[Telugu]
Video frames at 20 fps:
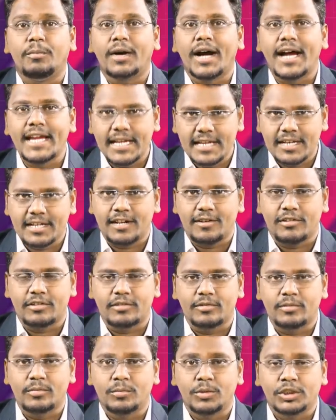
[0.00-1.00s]
మాయం
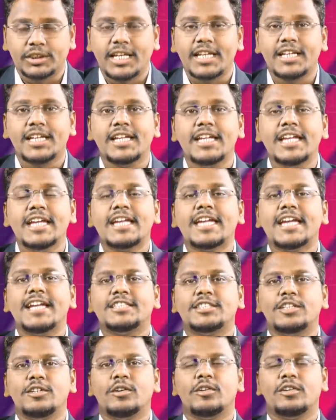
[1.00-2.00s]
కావడం మొత్తానికి ఈ
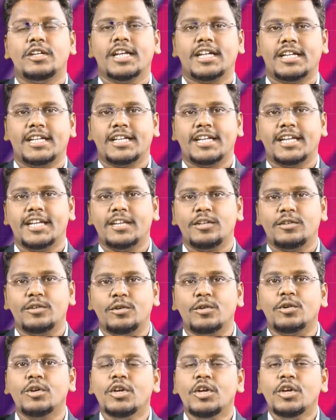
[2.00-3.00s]
కేసులో
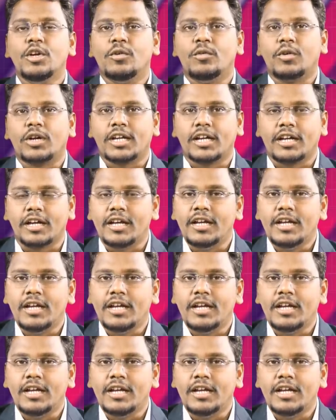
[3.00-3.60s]
ఎట్టకేలకు ఒక